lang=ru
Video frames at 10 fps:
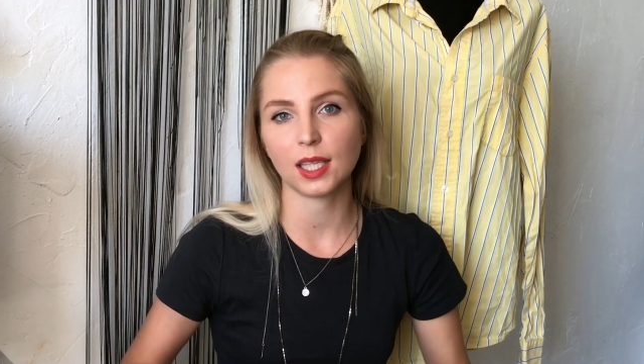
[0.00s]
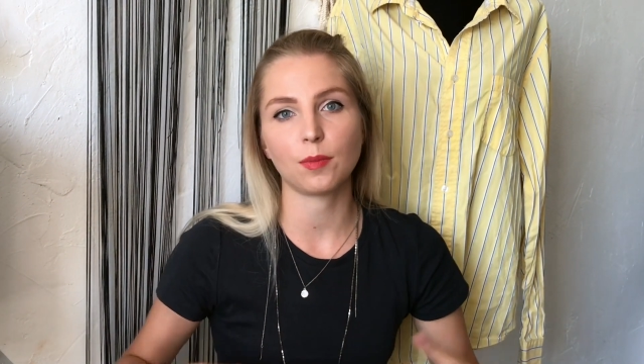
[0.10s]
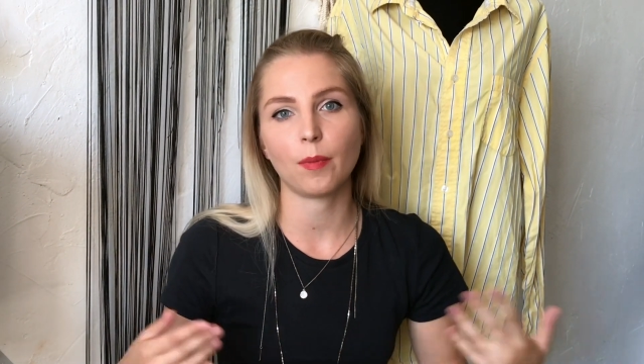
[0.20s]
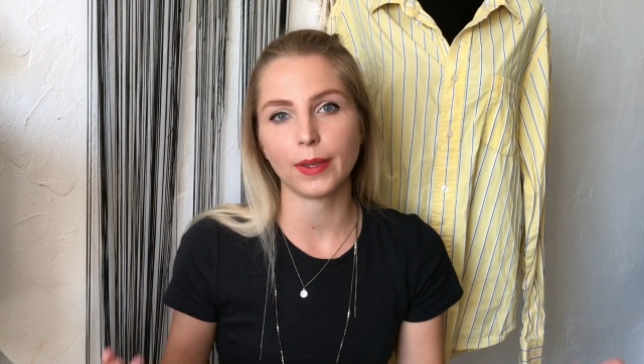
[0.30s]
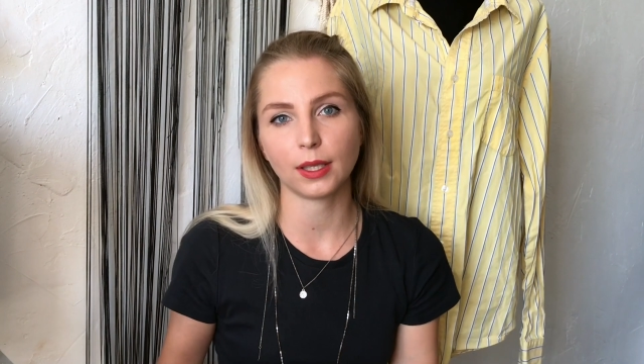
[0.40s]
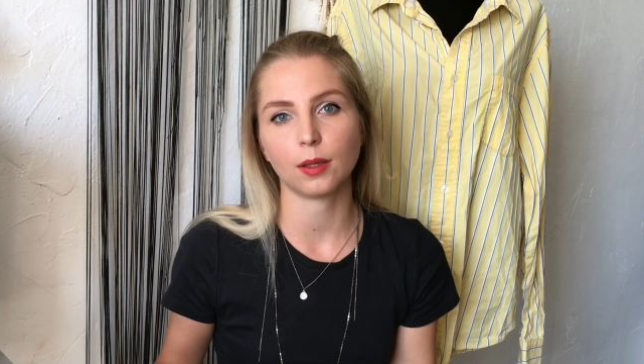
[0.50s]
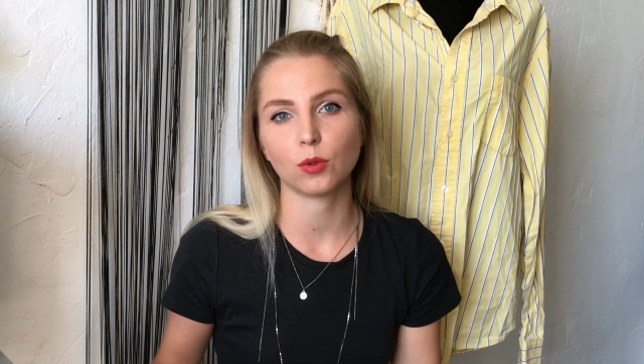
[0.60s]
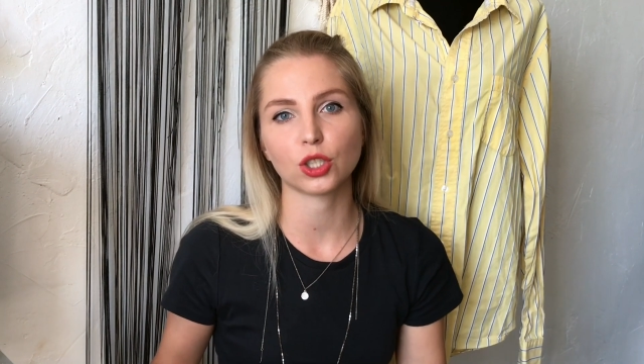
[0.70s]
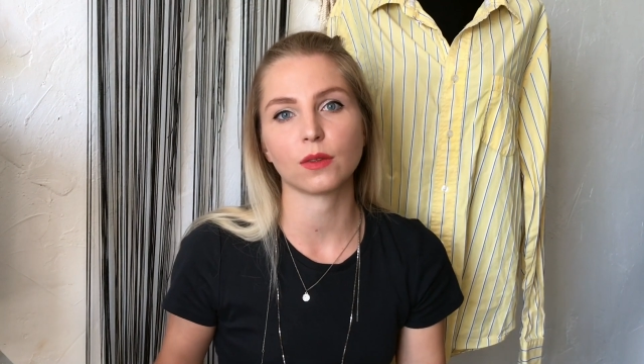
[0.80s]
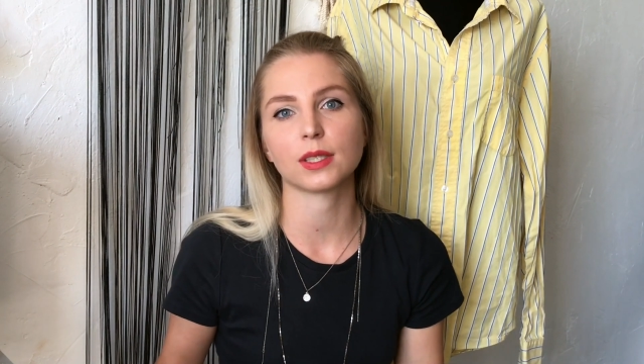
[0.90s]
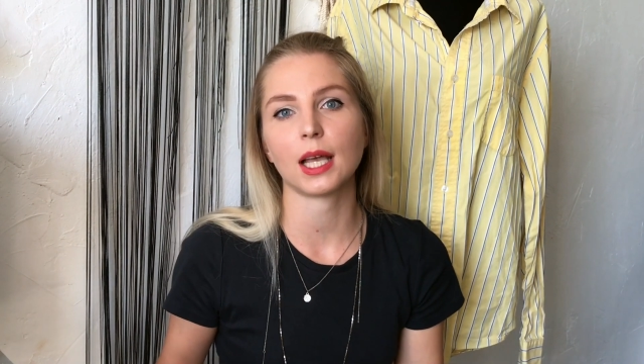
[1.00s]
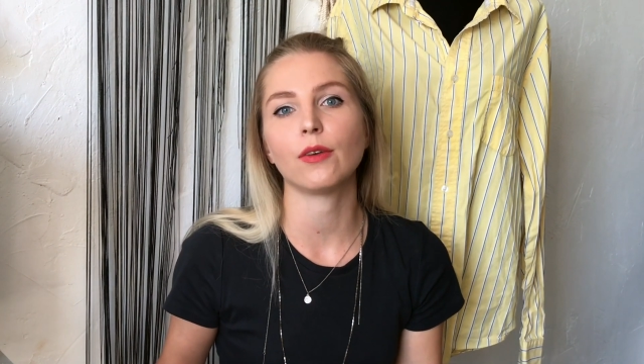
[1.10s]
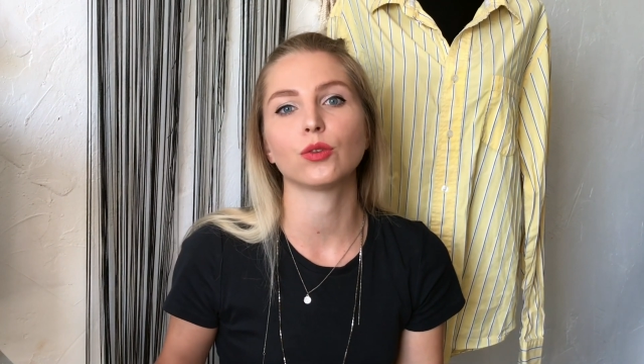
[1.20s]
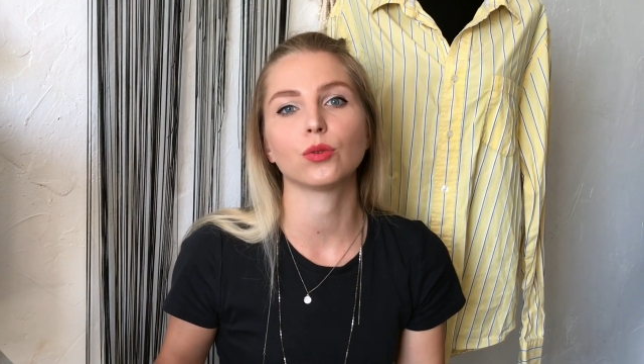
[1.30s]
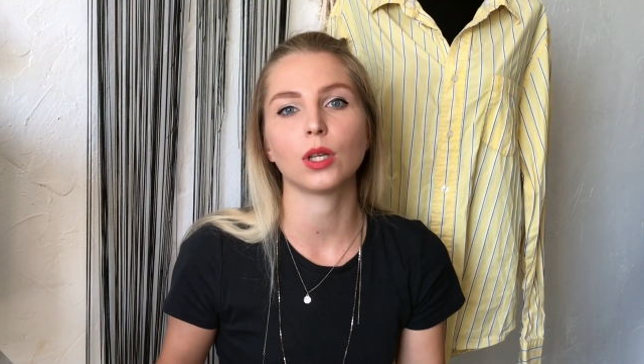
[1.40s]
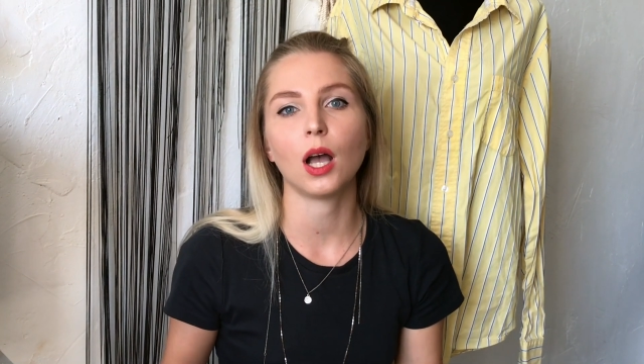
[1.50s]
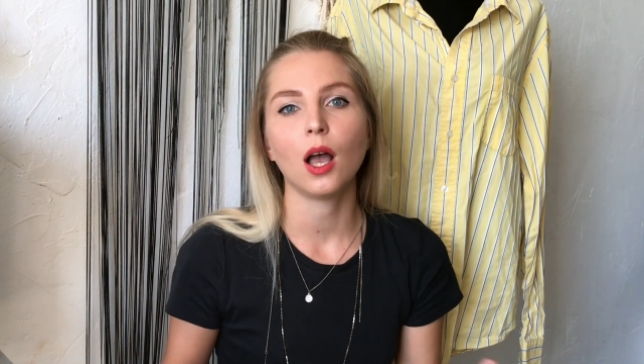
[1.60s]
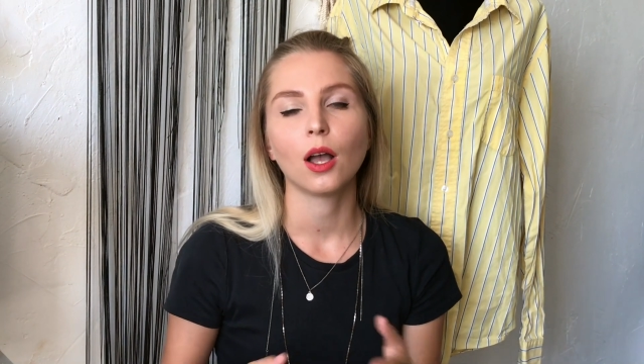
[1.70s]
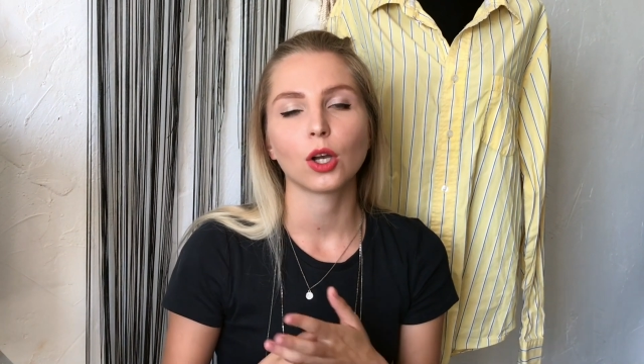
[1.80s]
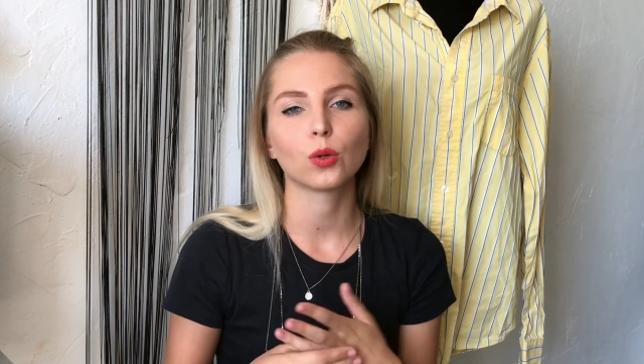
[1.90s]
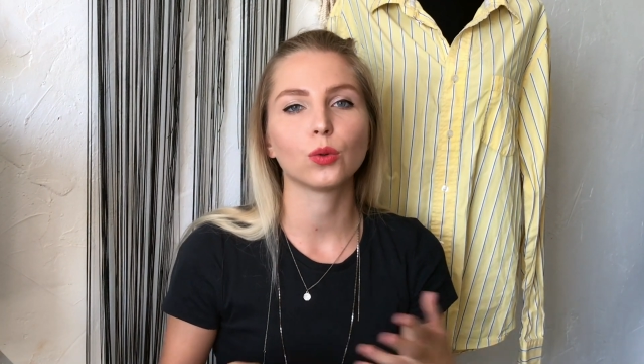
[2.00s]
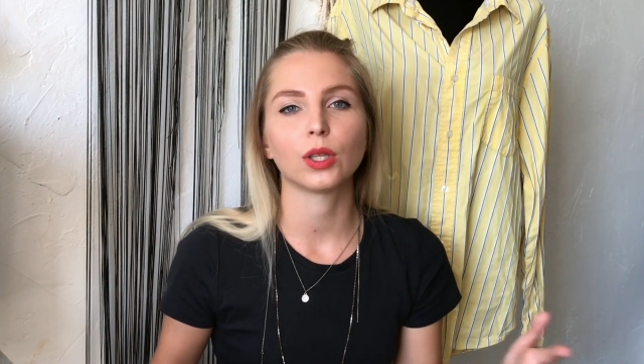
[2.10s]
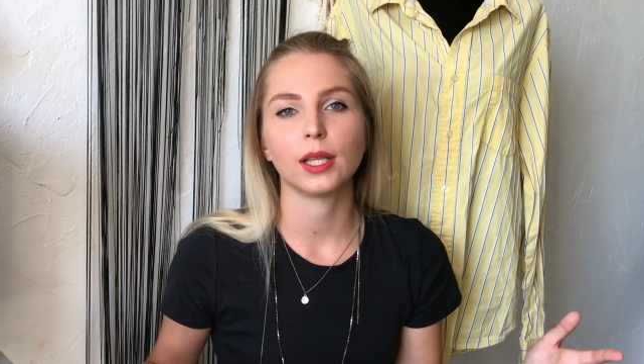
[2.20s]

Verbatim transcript: либо опять-таки можно вставить туда какую-то